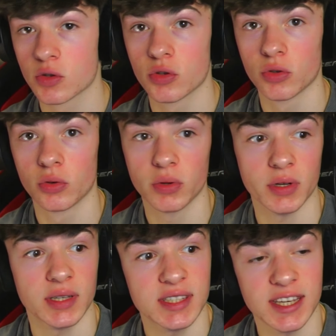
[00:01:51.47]
So,
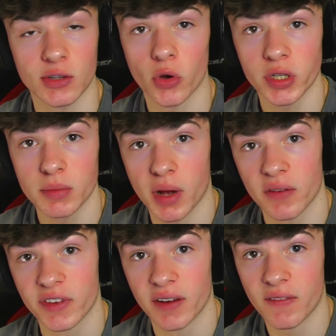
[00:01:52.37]
es geht heute
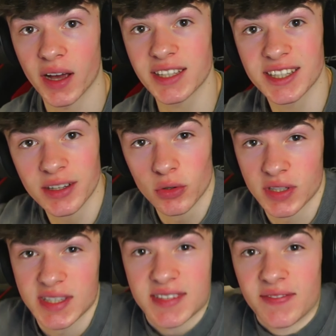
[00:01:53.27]
mal wieder weiter
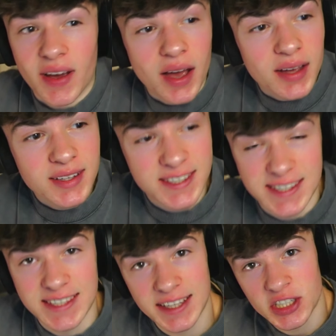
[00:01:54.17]
und zwar
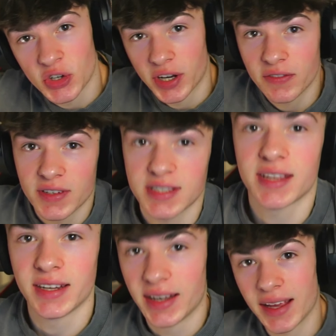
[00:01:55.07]
ist es jetzt schon etwas
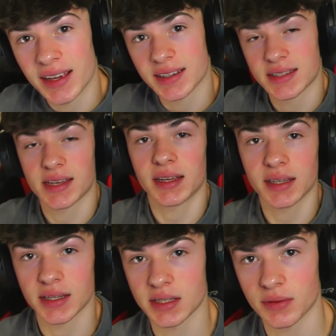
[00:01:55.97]
eine längere Zeit
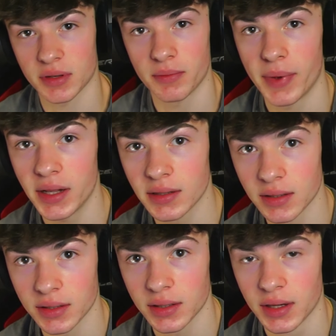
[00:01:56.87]
her, dass ich mich
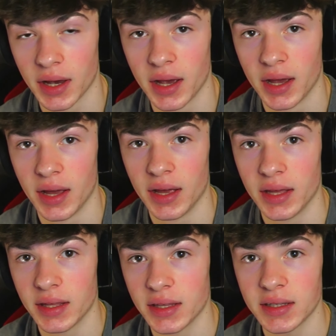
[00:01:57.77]
melde.
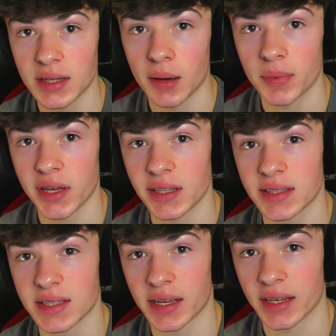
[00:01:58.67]
Ich habe
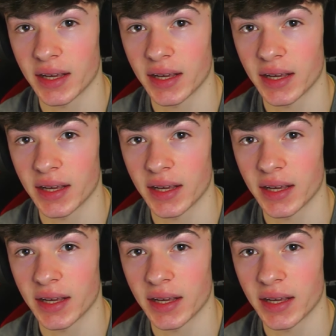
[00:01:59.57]
jetzt seit